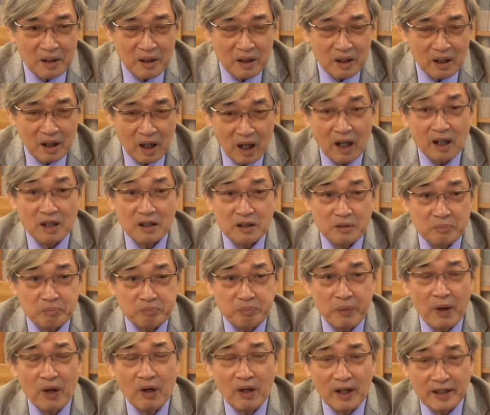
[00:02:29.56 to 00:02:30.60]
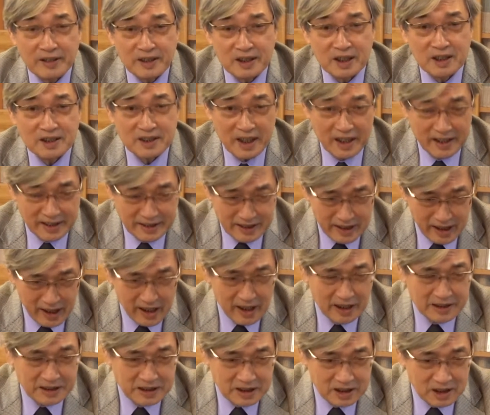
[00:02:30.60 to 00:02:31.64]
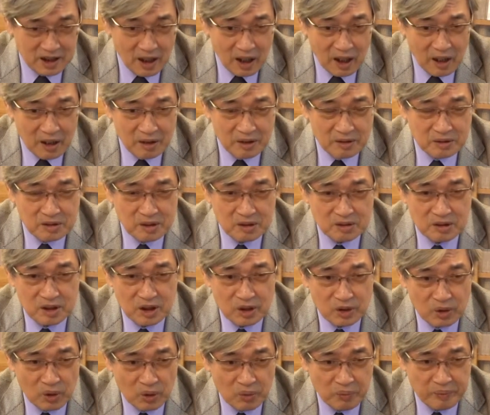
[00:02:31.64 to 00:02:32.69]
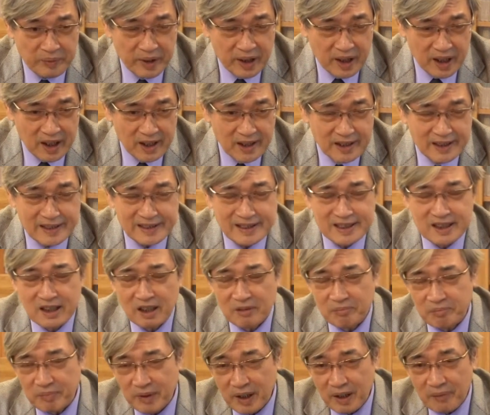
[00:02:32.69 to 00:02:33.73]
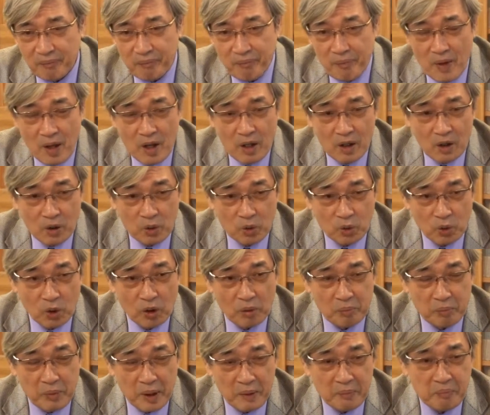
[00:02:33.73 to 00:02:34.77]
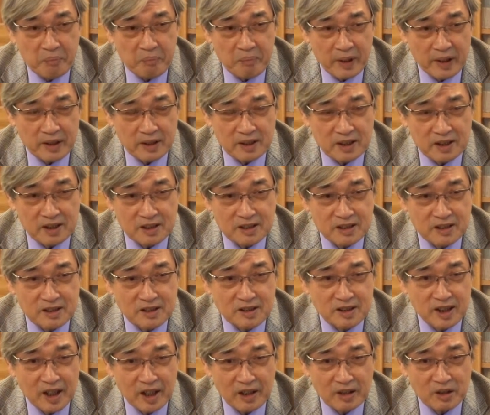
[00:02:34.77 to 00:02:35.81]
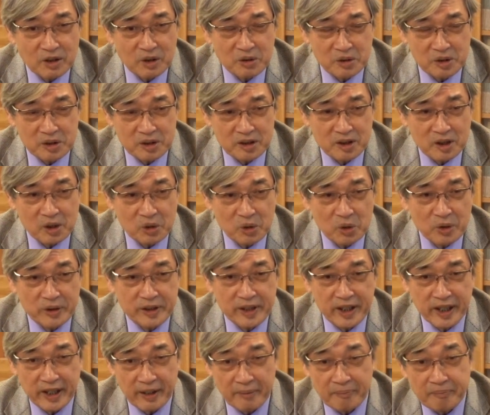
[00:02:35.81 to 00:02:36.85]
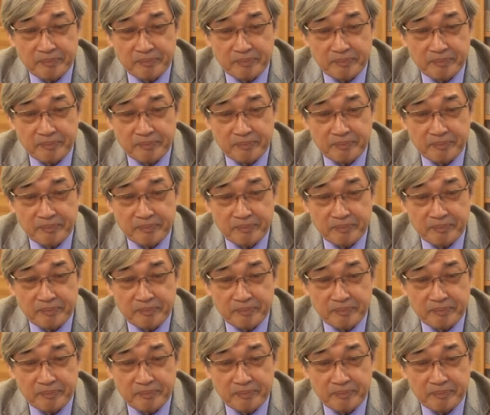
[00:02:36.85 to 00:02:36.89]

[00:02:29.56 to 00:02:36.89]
哈，包含现在也一样，就是农民历上面，我们每隔四年都有一个闰年，